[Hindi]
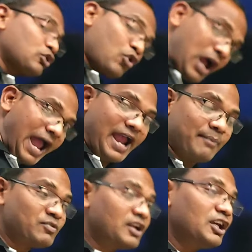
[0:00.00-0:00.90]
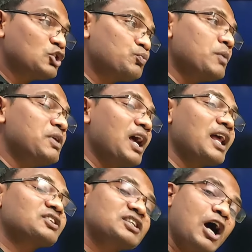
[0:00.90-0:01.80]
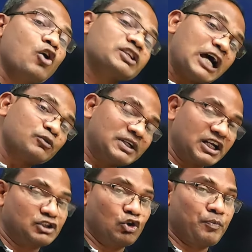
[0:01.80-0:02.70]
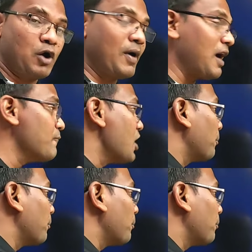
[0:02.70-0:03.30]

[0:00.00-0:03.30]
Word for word: तो है इसमें भी अलग से और ज्यादा भी ट्रिक छुपा हुआ है